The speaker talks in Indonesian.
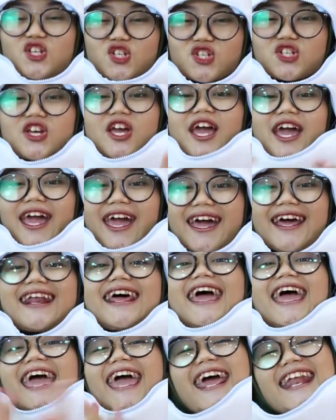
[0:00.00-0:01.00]

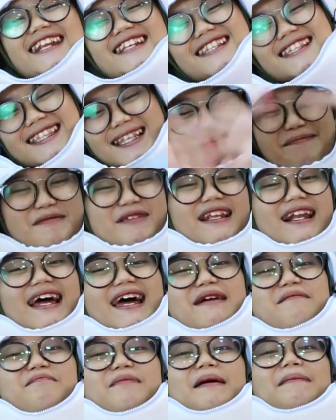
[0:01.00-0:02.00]
share, and
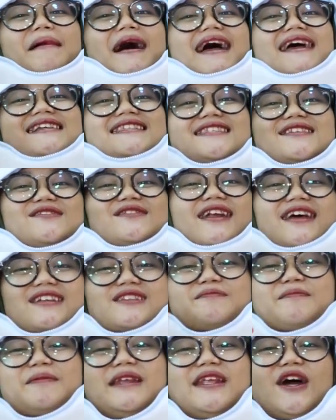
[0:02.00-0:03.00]
subscribe. Bye-bye. See you
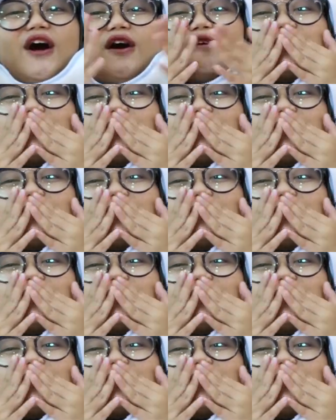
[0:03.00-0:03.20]
next video.